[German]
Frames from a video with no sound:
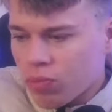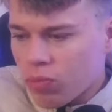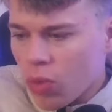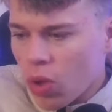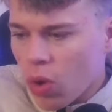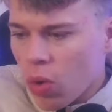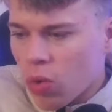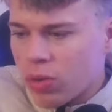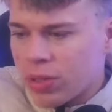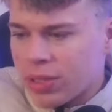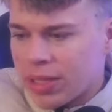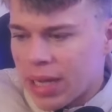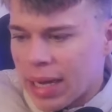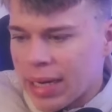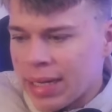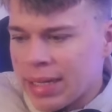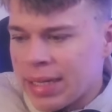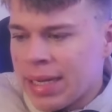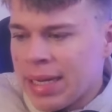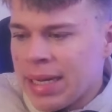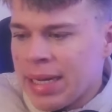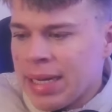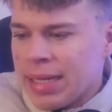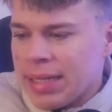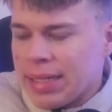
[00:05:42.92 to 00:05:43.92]
und dann
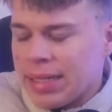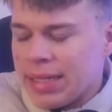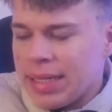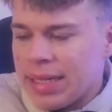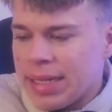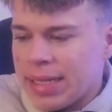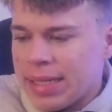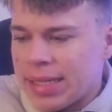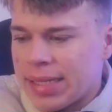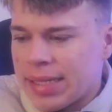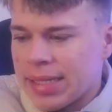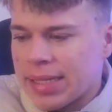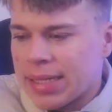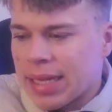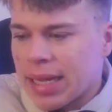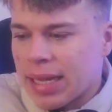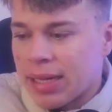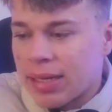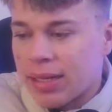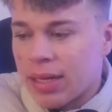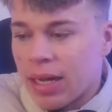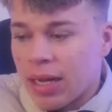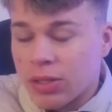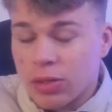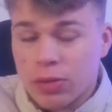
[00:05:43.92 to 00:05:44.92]
die nächste
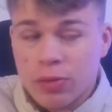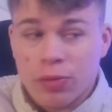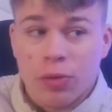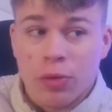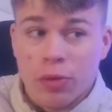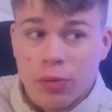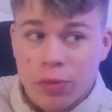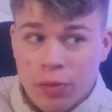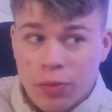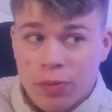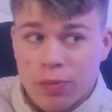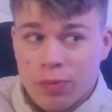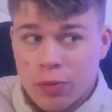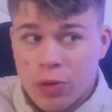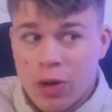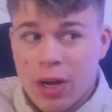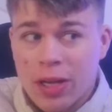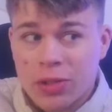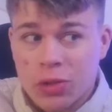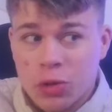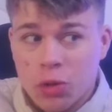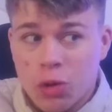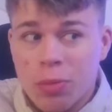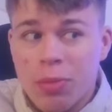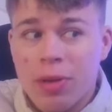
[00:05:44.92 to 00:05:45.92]
Sache, also für, für
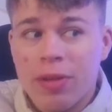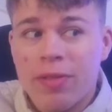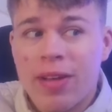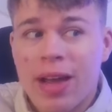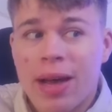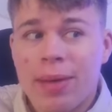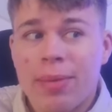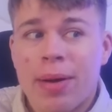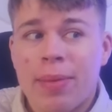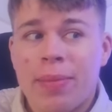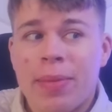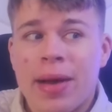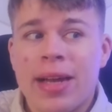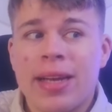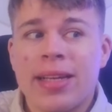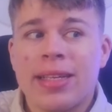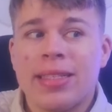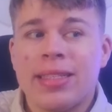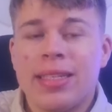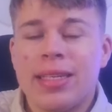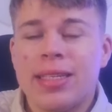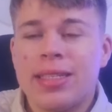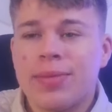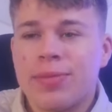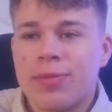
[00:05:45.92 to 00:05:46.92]
Asylbewerber meine ich
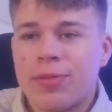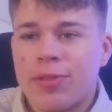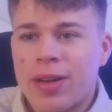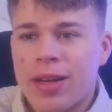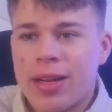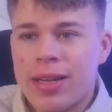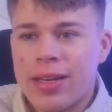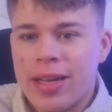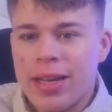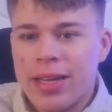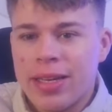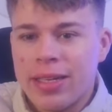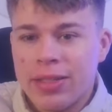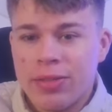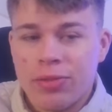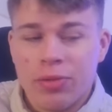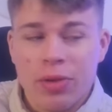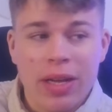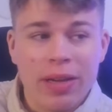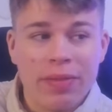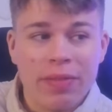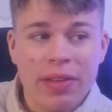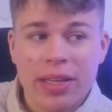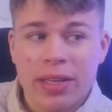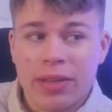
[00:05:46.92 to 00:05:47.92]
in diesem Fall, ne, nicht für
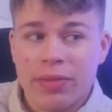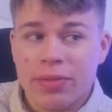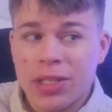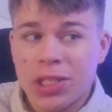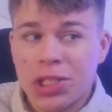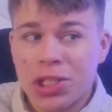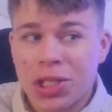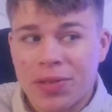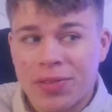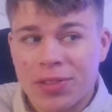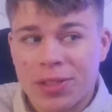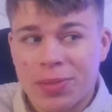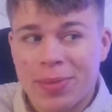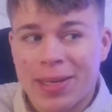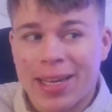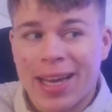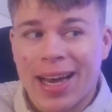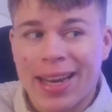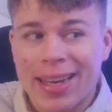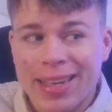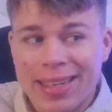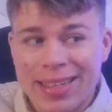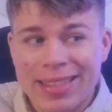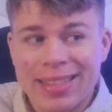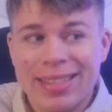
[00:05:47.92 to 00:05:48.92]
irgendwelche
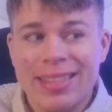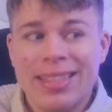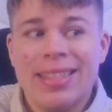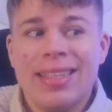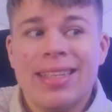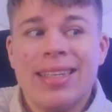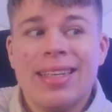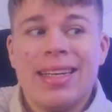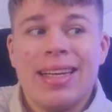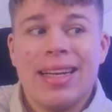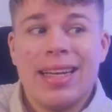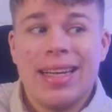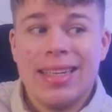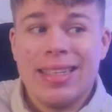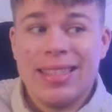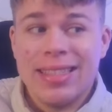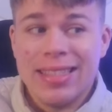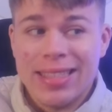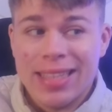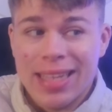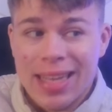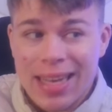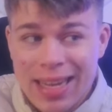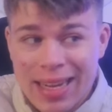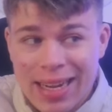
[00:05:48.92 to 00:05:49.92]
Wirtschaftsmigranten, äh, die
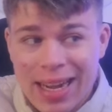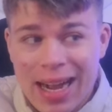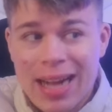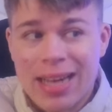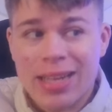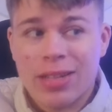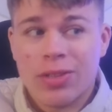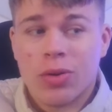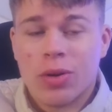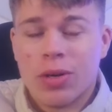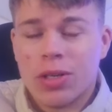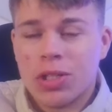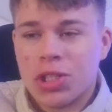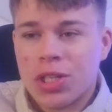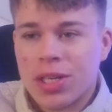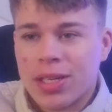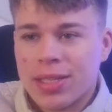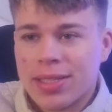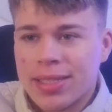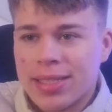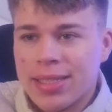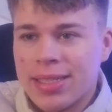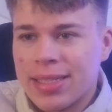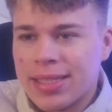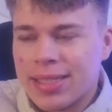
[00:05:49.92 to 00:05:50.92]
hier legal in
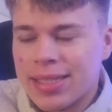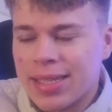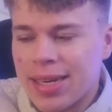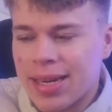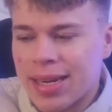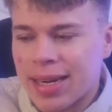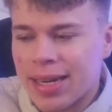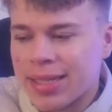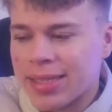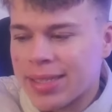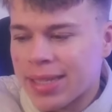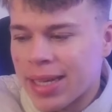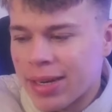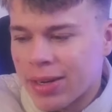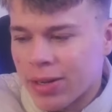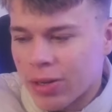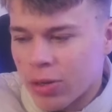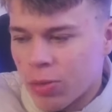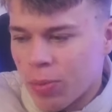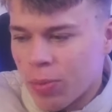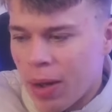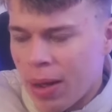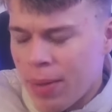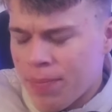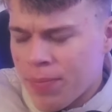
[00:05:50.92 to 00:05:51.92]
Deutschland sind, das ist ja eine ganz andere
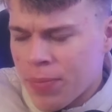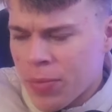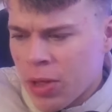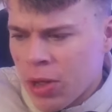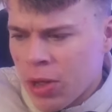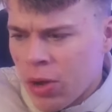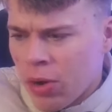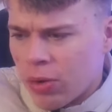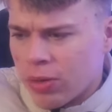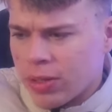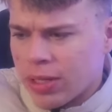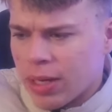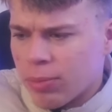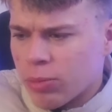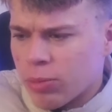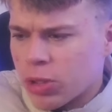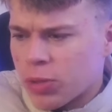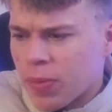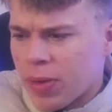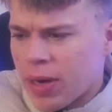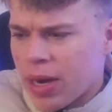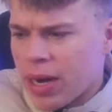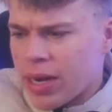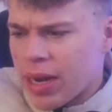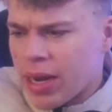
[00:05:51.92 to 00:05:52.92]
Nummer. Und da
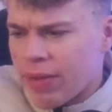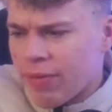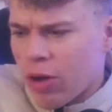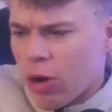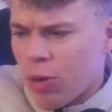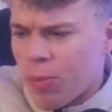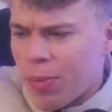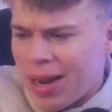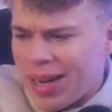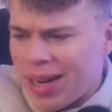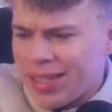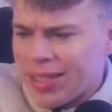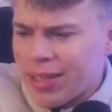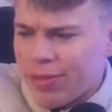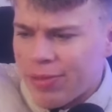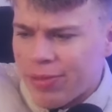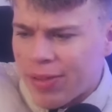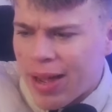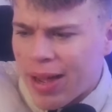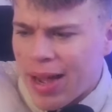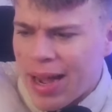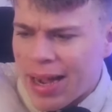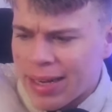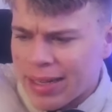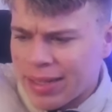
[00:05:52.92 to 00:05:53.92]
muss man halt einfach auch mal
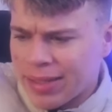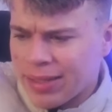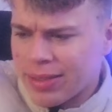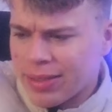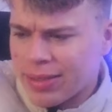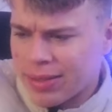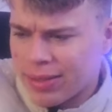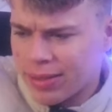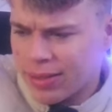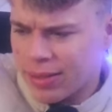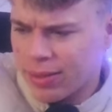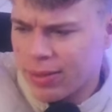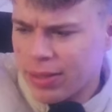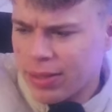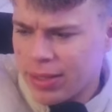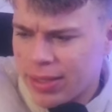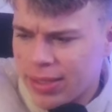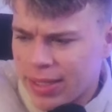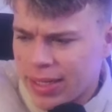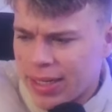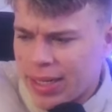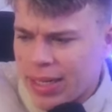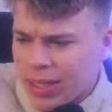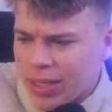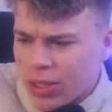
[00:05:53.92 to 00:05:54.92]
hinterfragen, ne,
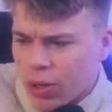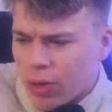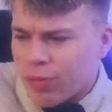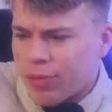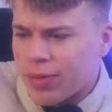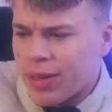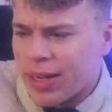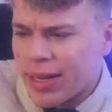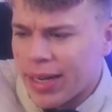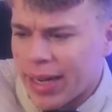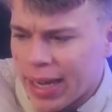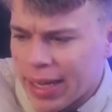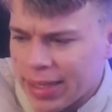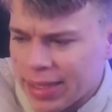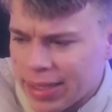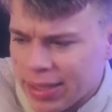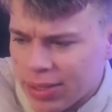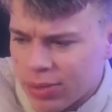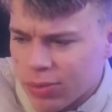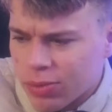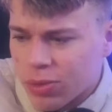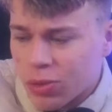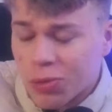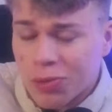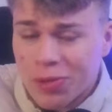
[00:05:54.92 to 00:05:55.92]
hinsichtlich offener
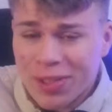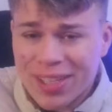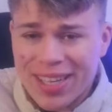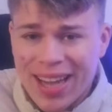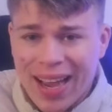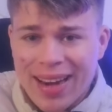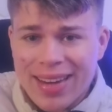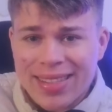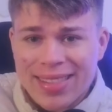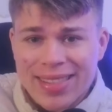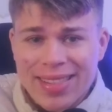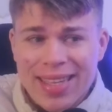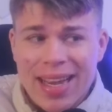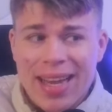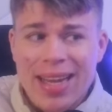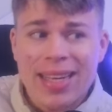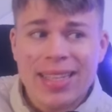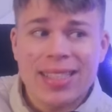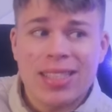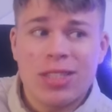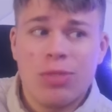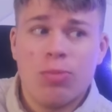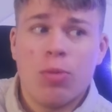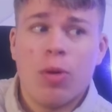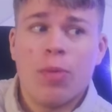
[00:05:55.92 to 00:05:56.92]
Grenzen und so, wie kann es sein,
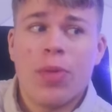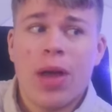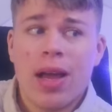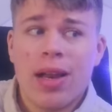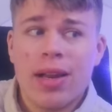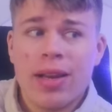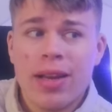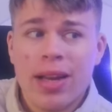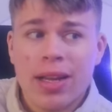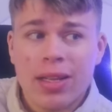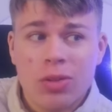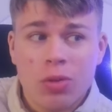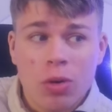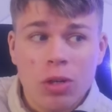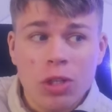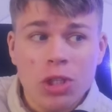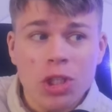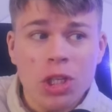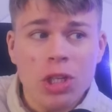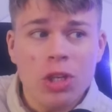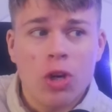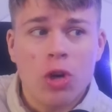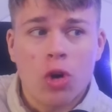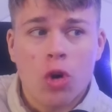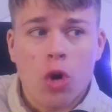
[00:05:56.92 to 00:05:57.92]
dass die überhaupt alle nach
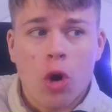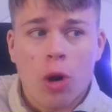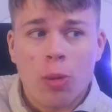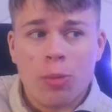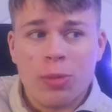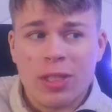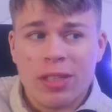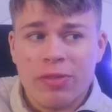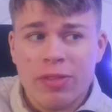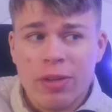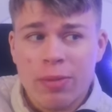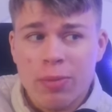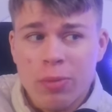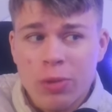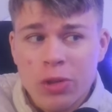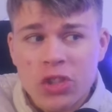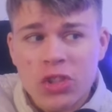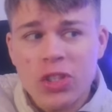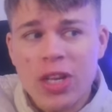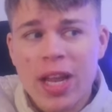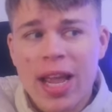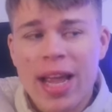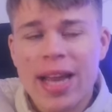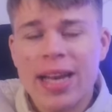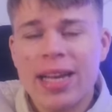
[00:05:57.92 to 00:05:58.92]
Deutschland gekommen sind? Wir
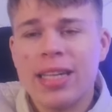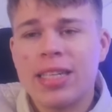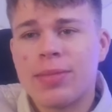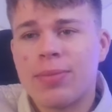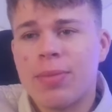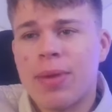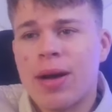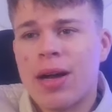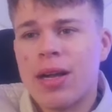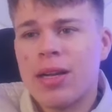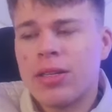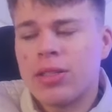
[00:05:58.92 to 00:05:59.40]
müssen endlich mal